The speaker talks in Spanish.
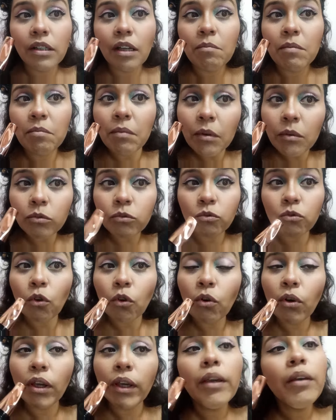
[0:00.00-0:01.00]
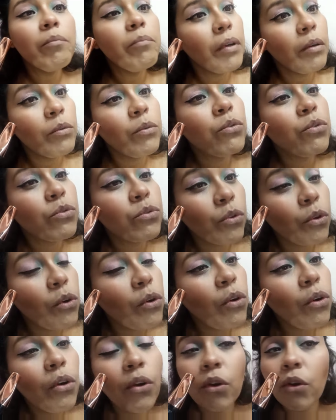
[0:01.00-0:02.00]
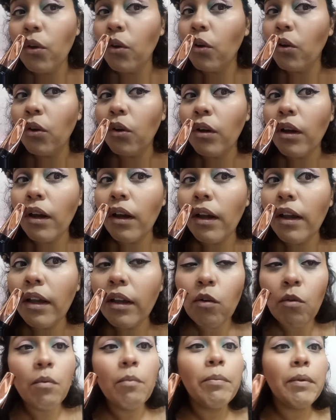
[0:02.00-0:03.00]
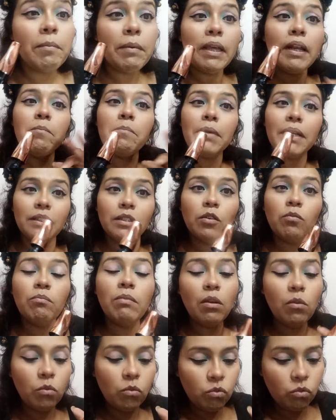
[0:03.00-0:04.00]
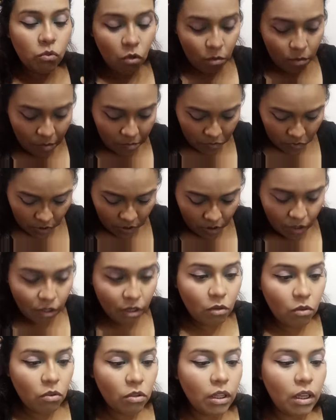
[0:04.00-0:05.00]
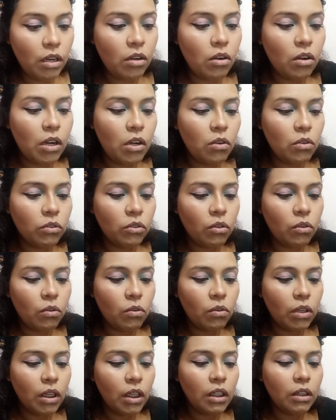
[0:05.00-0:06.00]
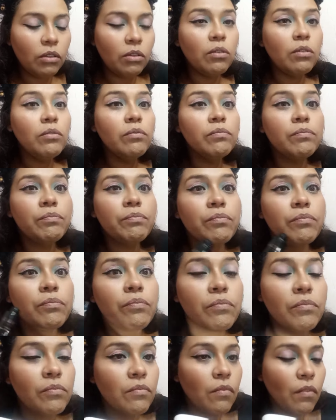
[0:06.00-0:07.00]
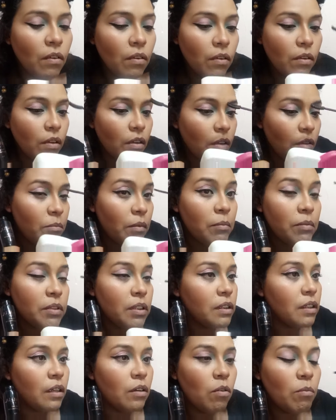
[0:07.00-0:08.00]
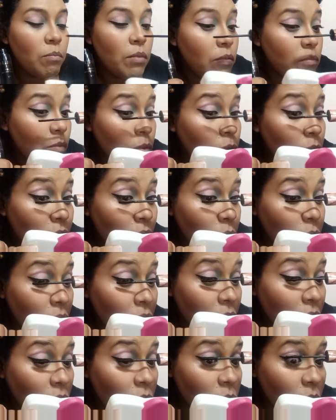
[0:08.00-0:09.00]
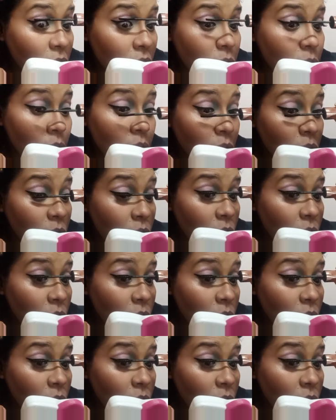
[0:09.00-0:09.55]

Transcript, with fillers: A mí me gustó, ¿eh? Me gustó como primera impresión me gustó, vamos a seguir con el, otro ojito. Vamos a hacer lo mismo, totalmente lo mismo.